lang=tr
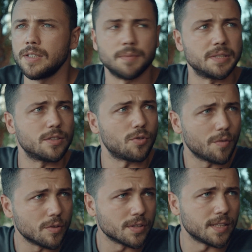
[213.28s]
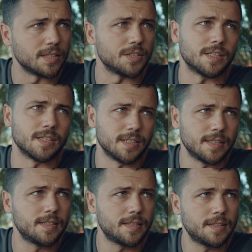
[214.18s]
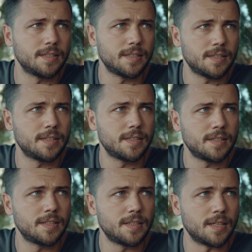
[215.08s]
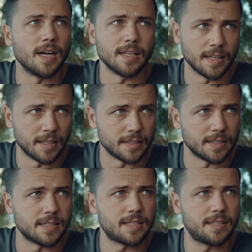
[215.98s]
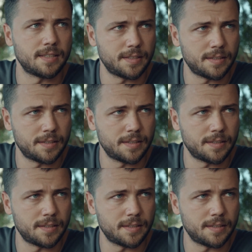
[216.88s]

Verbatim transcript: E biz de şoförüz neticede. Hallen anlarız.